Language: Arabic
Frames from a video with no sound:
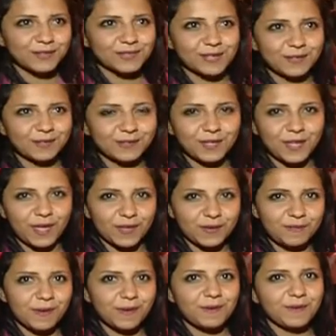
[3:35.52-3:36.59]
سنه وانت
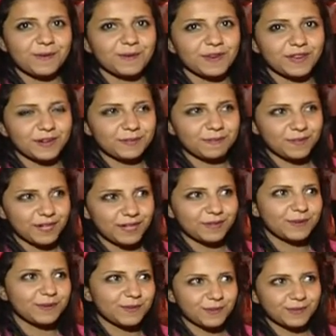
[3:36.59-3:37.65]
طيبه وربنا
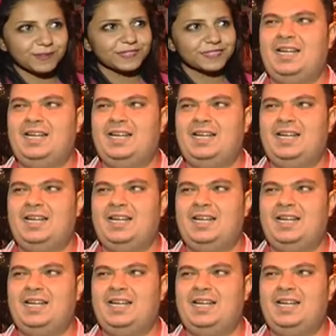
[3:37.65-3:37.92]
موجود